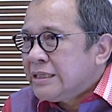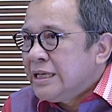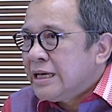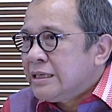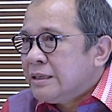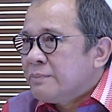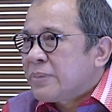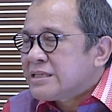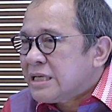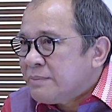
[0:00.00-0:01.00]
dan uh,
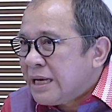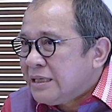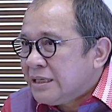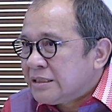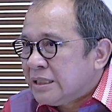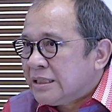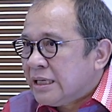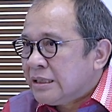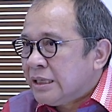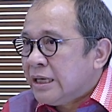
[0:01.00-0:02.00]
perasaan mereka
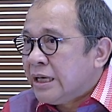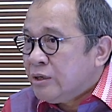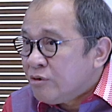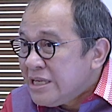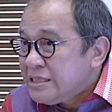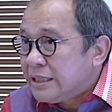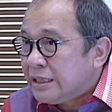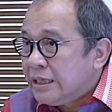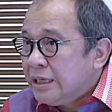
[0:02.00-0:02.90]
tentang yeah. Iya. uh, Indonesia.